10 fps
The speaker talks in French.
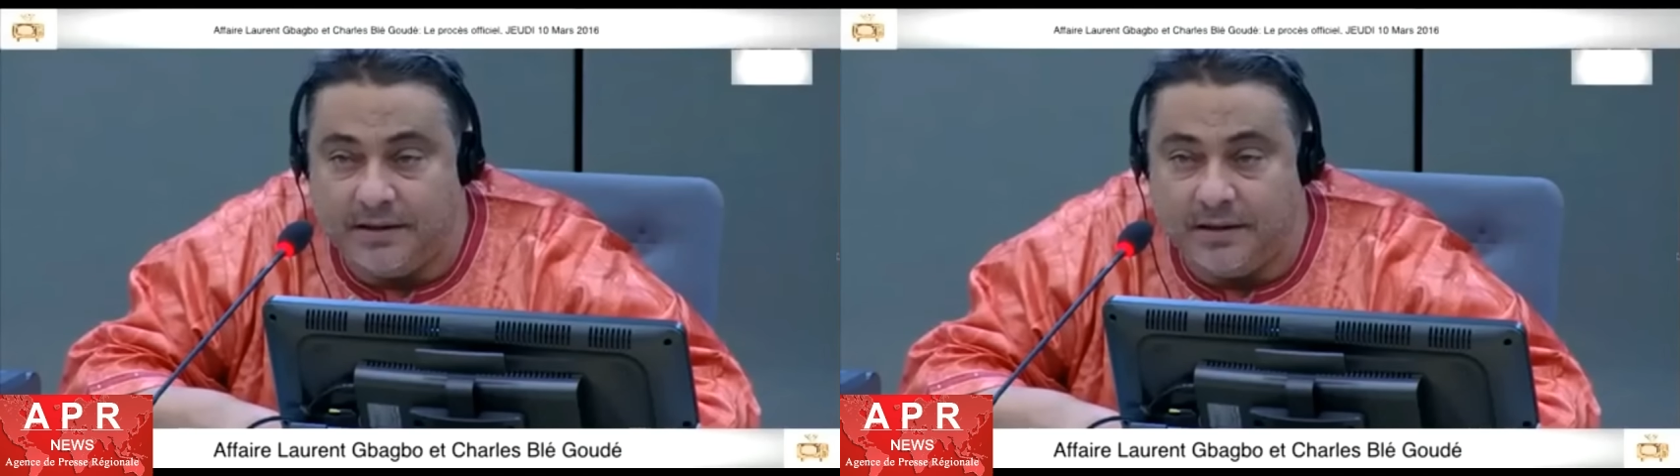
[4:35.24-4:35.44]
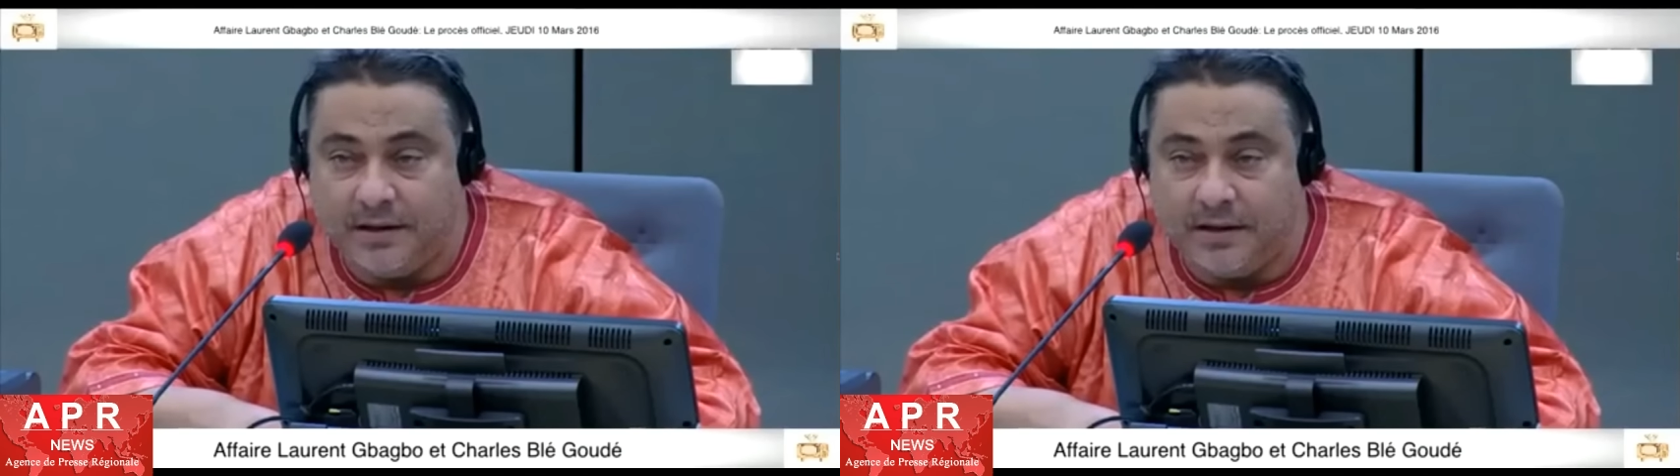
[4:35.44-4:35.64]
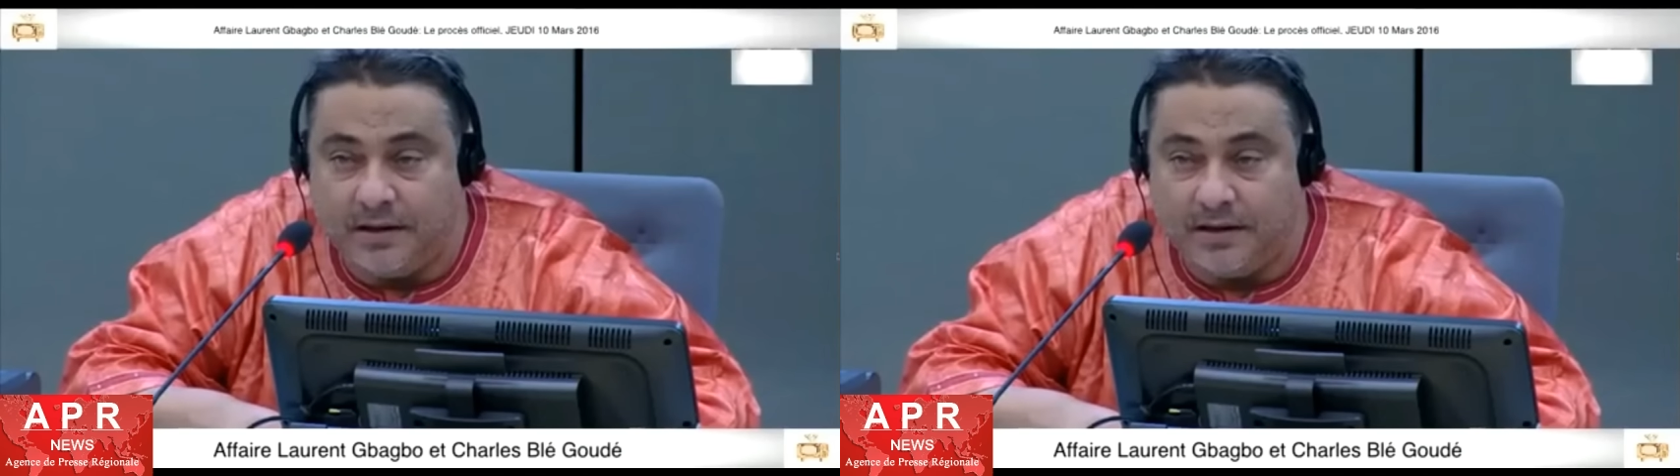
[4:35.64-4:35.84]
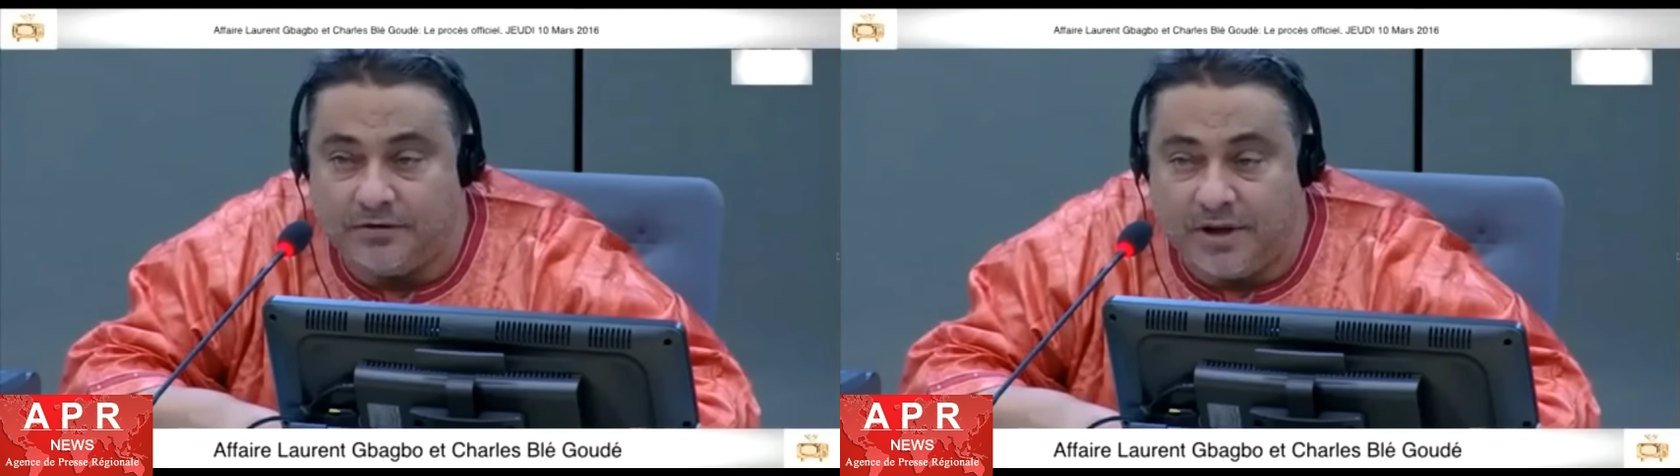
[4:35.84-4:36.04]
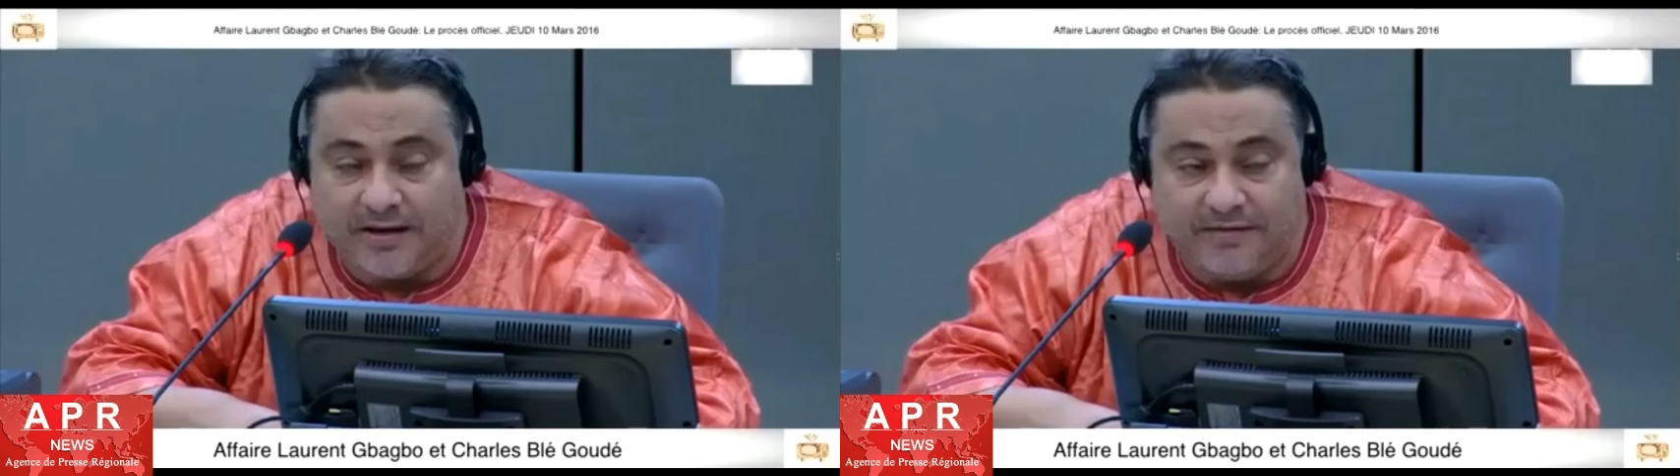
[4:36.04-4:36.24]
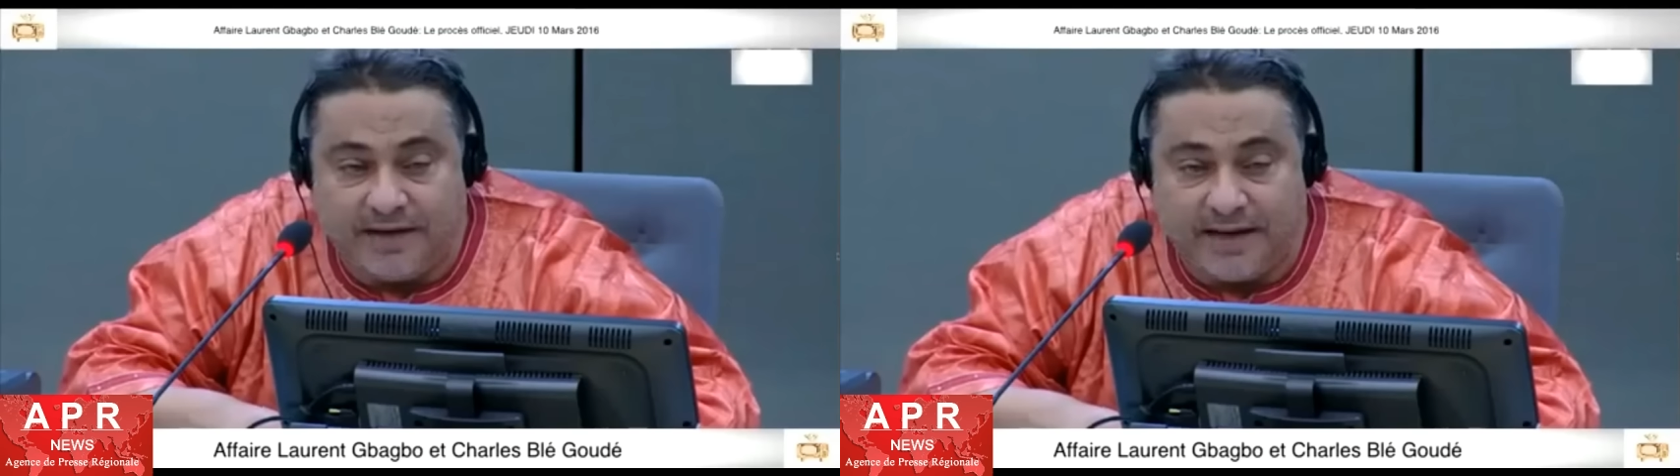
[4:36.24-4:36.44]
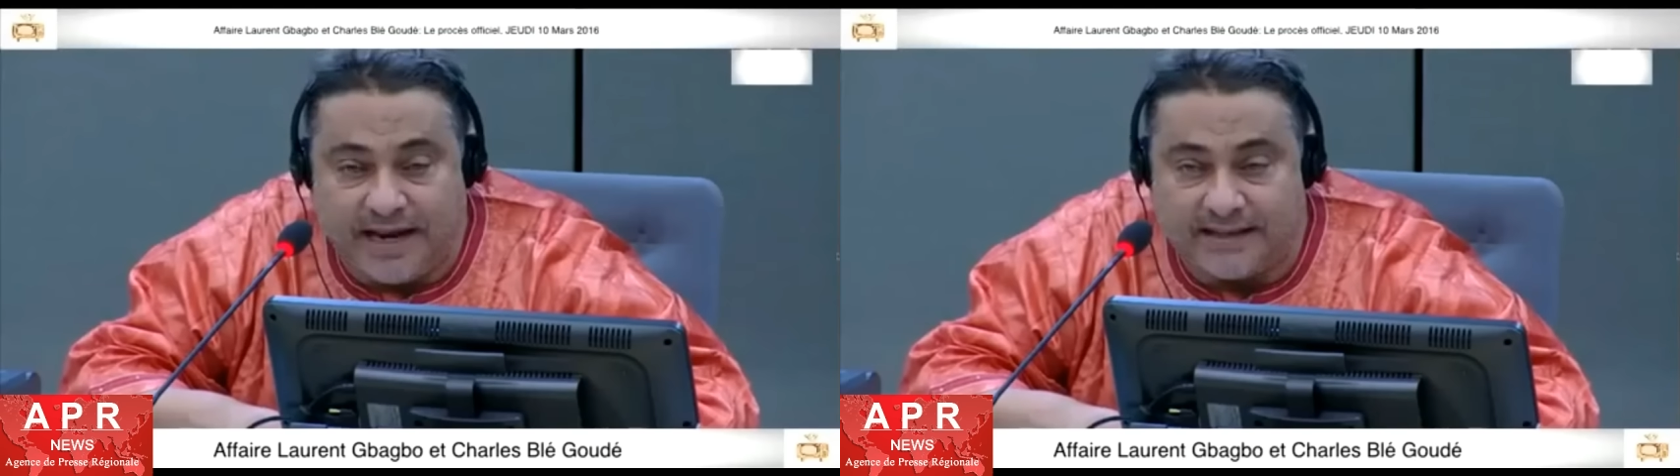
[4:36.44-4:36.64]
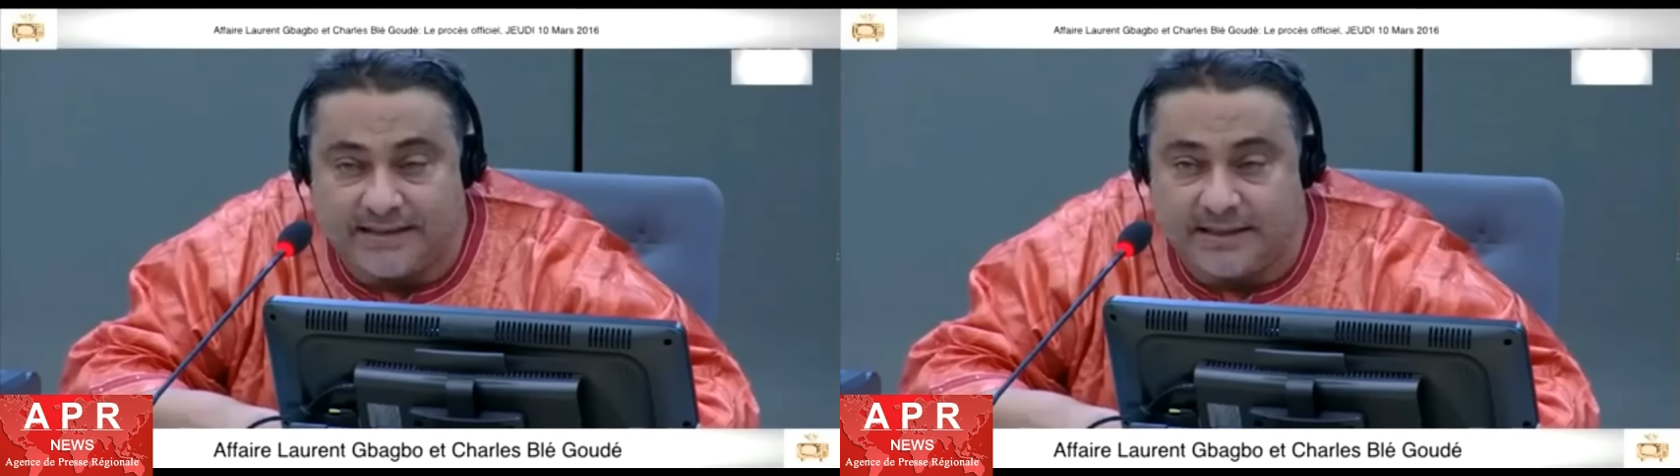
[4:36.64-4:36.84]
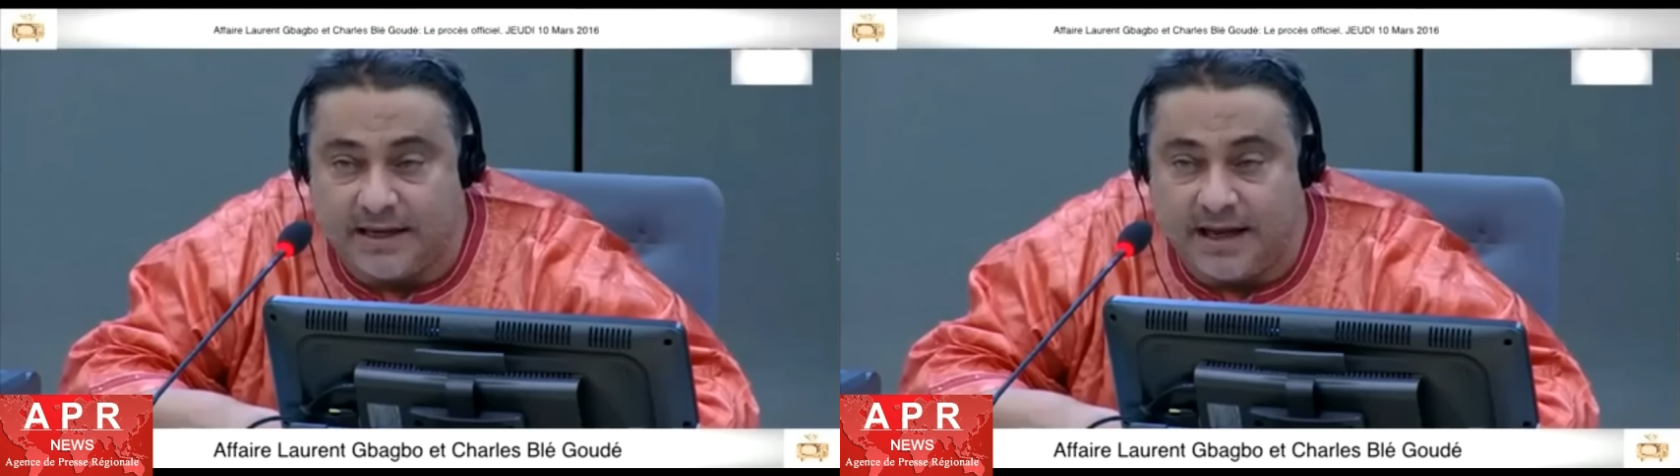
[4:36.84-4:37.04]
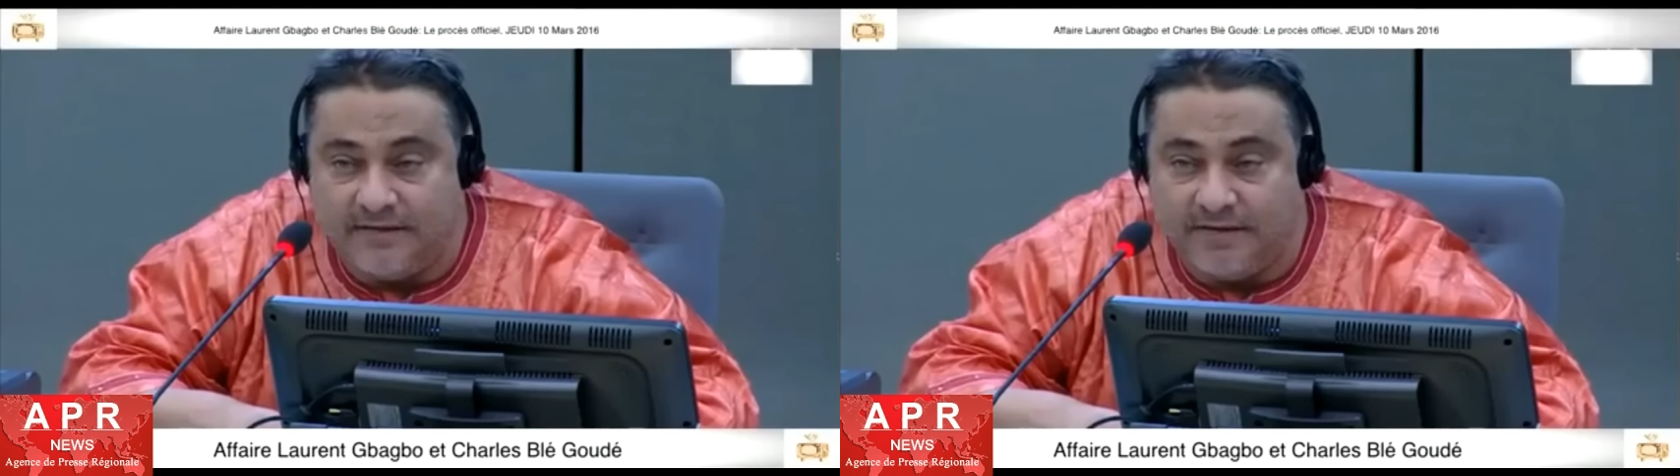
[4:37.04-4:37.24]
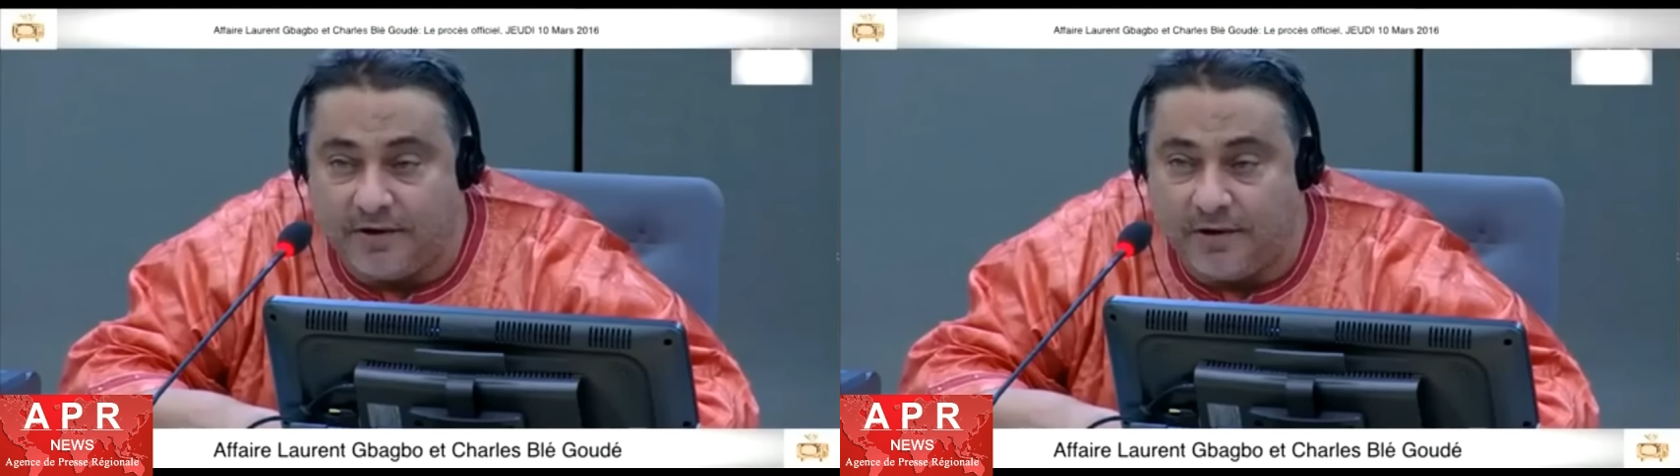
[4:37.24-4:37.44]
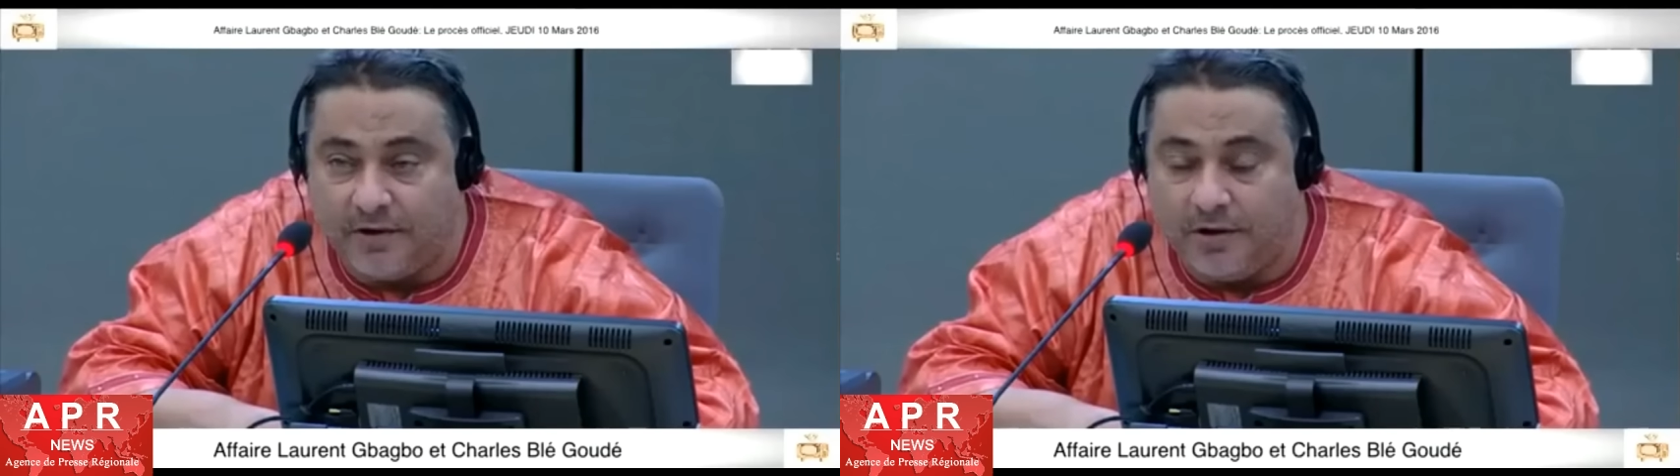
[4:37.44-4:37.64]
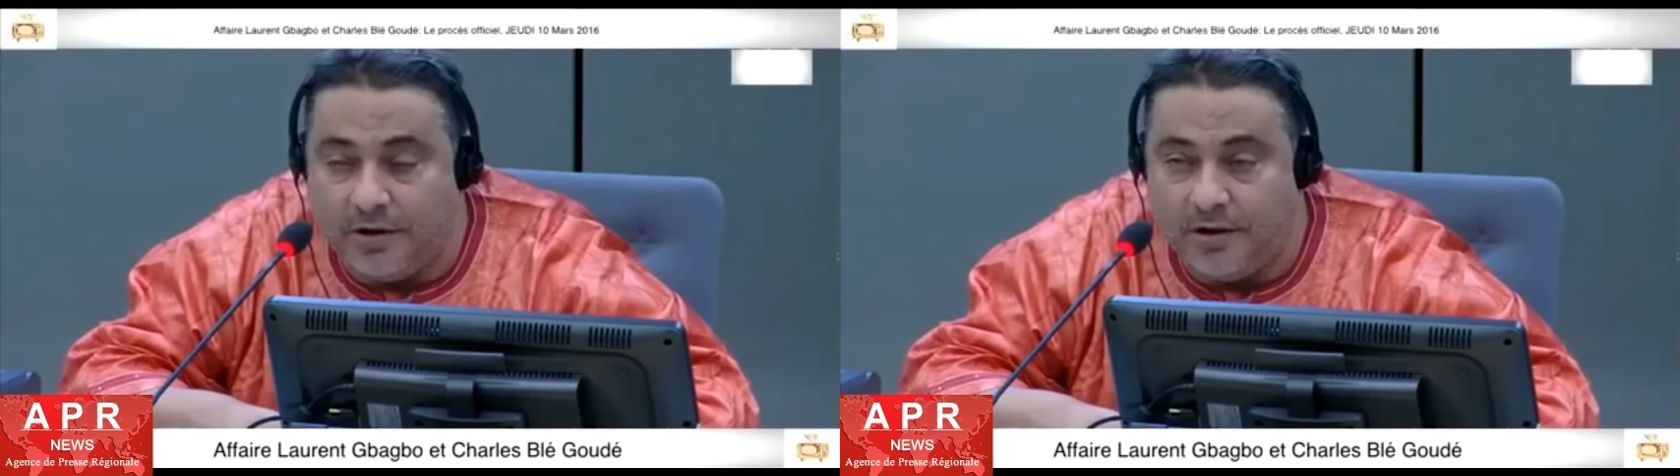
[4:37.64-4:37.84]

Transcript: Euh, ils sont arrivés dans la cité avec euh,